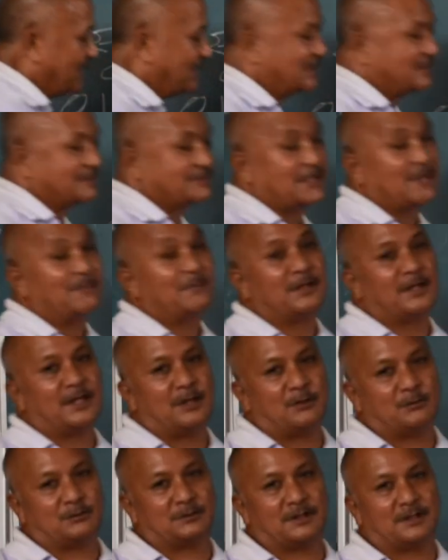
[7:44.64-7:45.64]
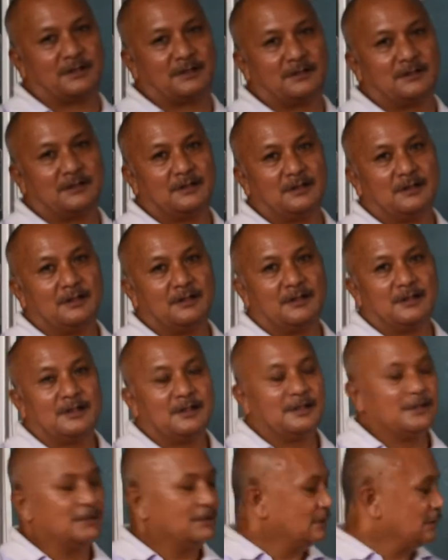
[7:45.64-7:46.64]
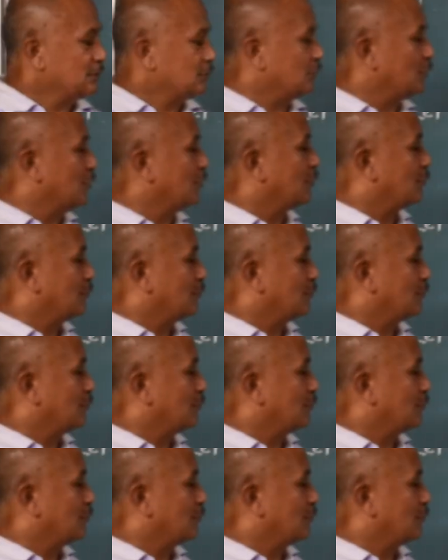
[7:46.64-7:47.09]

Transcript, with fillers: एक स्टैम्प लगाया होता है तो